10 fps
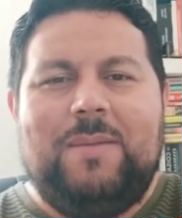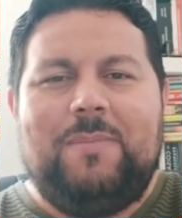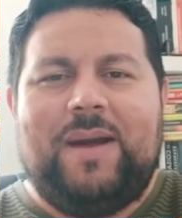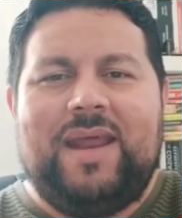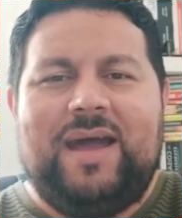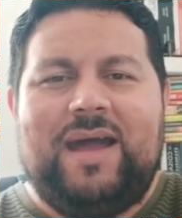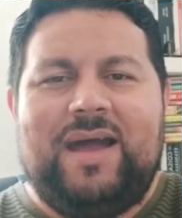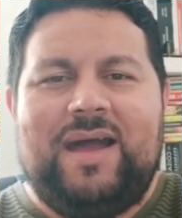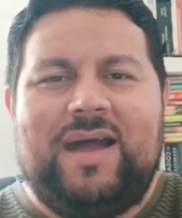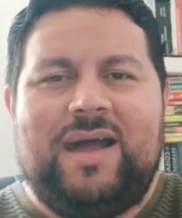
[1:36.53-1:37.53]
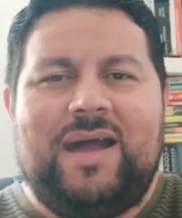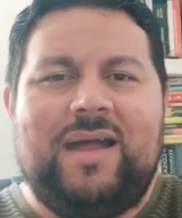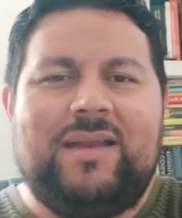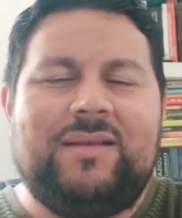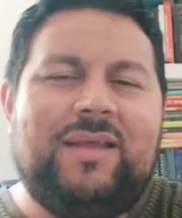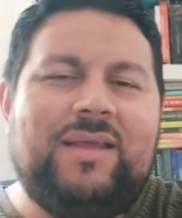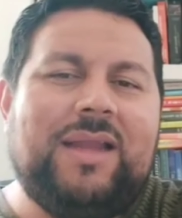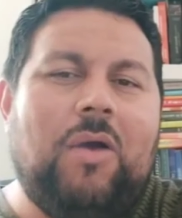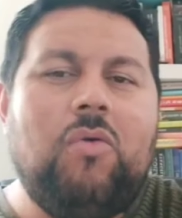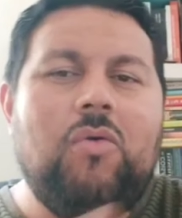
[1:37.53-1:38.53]
para
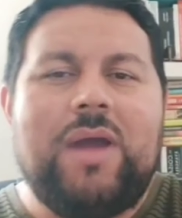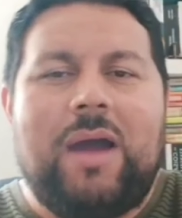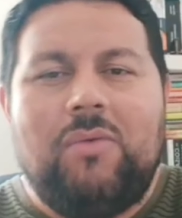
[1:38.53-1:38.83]
inaugurar